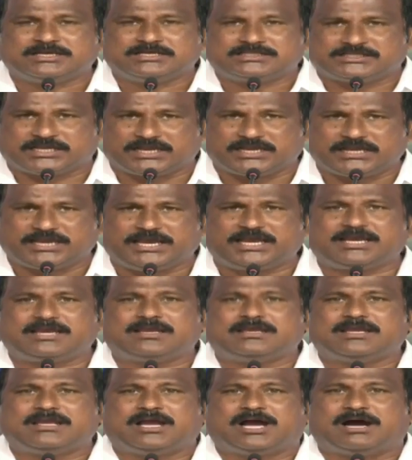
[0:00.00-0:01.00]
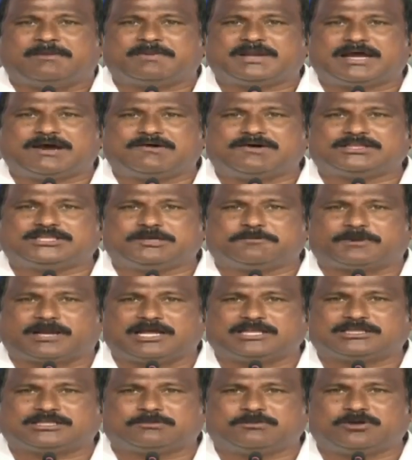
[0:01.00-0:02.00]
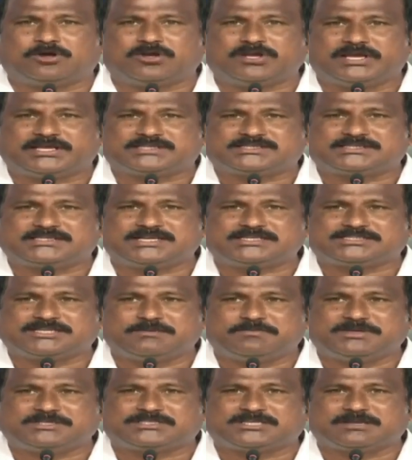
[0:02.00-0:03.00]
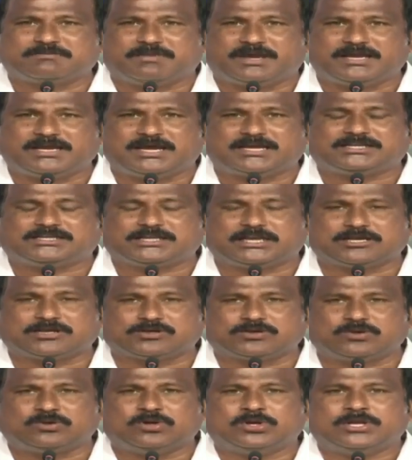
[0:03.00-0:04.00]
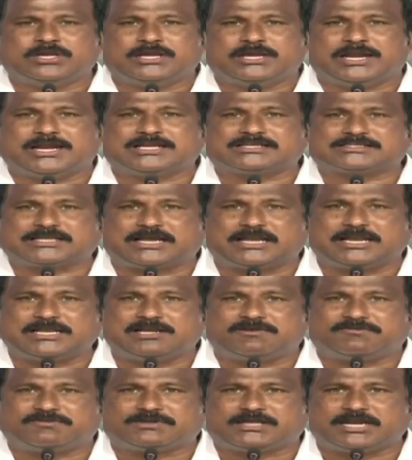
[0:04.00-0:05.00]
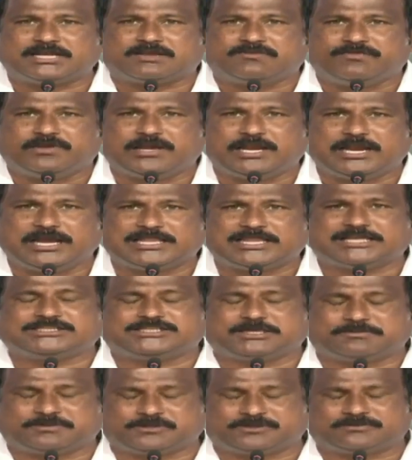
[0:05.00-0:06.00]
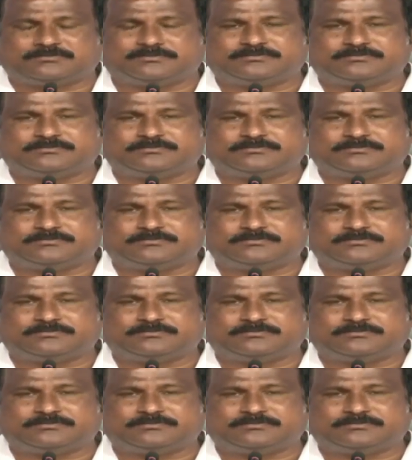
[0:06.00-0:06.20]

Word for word: చర్యే అమరావతి ప్రాంతంలో ఎస్సీ ఎస్టీ బీసీ మైనార్టీలకు ఇళ్ల స్థలాలు ఇవ్వటానికి వీల్లేదని చెప్పటం